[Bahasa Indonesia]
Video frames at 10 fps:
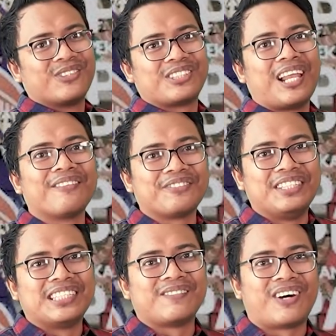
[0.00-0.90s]
foto
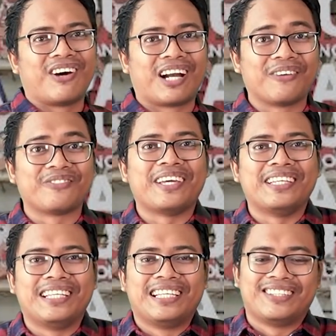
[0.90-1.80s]
selfie sama orang-orang
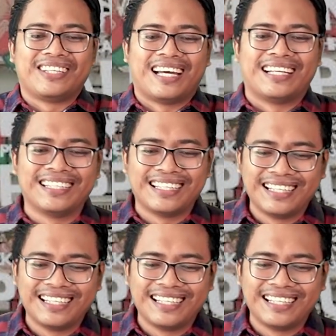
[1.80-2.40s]
gitu kan